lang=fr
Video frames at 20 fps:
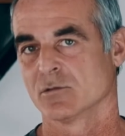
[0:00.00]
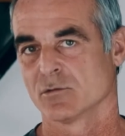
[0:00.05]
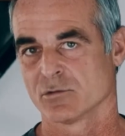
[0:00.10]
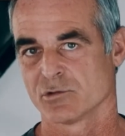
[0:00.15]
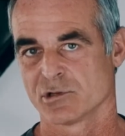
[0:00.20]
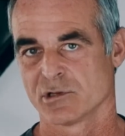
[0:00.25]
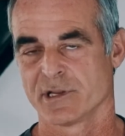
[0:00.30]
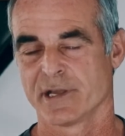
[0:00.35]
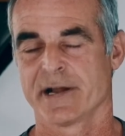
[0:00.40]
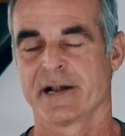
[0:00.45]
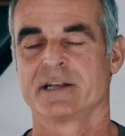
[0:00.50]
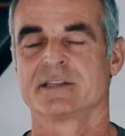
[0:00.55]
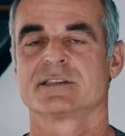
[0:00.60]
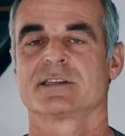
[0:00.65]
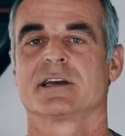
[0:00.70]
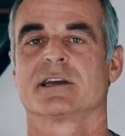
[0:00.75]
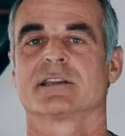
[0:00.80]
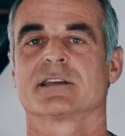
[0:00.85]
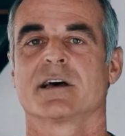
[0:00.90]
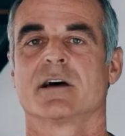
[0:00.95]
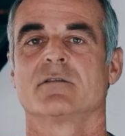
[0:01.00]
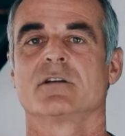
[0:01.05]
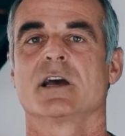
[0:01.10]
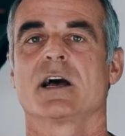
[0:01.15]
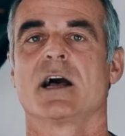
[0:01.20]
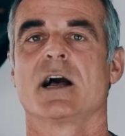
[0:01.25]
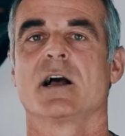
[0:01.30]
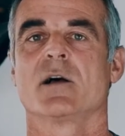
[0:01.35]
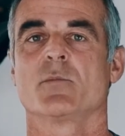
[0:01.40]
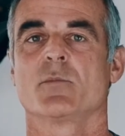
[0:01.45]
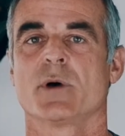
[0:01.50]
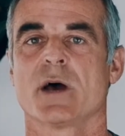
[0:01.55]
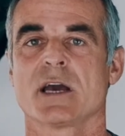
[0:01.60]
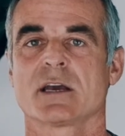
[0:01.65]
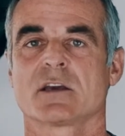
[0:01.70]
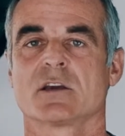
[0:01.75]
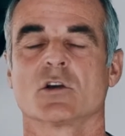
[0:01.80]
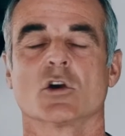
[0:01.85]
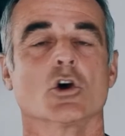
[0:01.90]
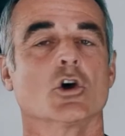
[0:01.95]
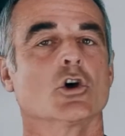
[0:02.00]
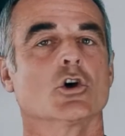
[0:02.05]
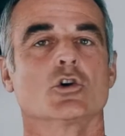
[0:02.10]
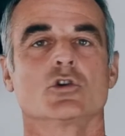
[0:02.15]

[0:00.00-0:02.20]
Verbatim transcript: En général, c'est à travers un pack